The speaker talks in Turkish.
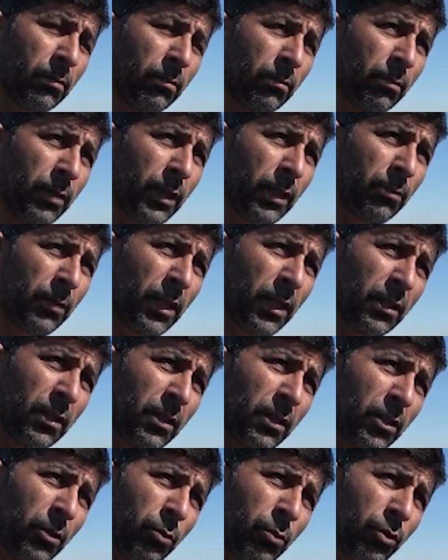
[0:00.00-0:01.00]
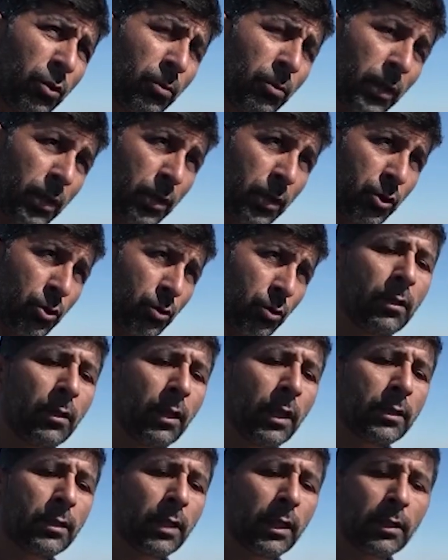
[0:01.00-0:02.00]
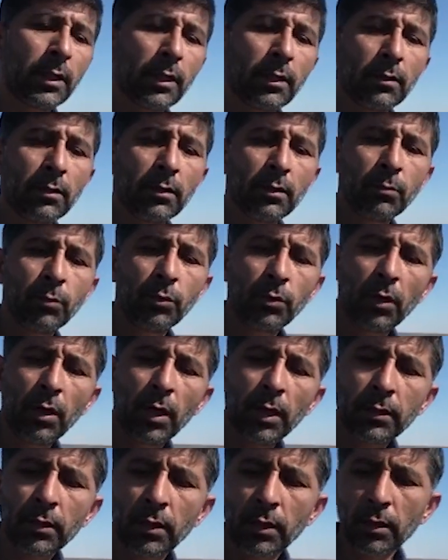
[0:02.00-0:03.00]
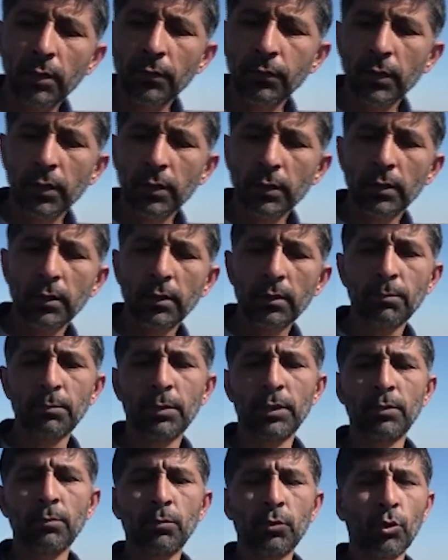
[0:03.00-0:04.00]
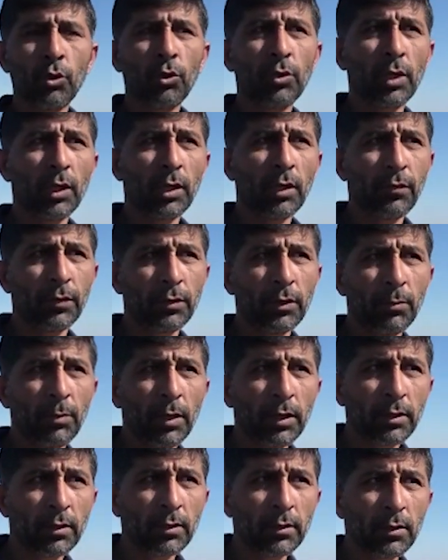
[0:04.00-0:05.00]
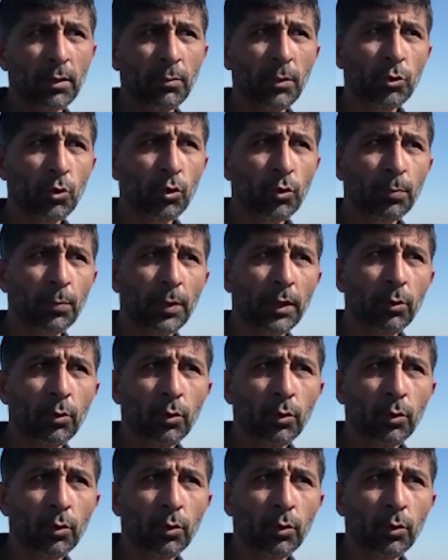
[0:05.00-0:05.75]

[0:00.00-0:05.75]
Benim neredeyse boyumu geçiyor. Ya zaten e, bu alt taraflarda bizim köy tarafında baktığınız zaman çok belli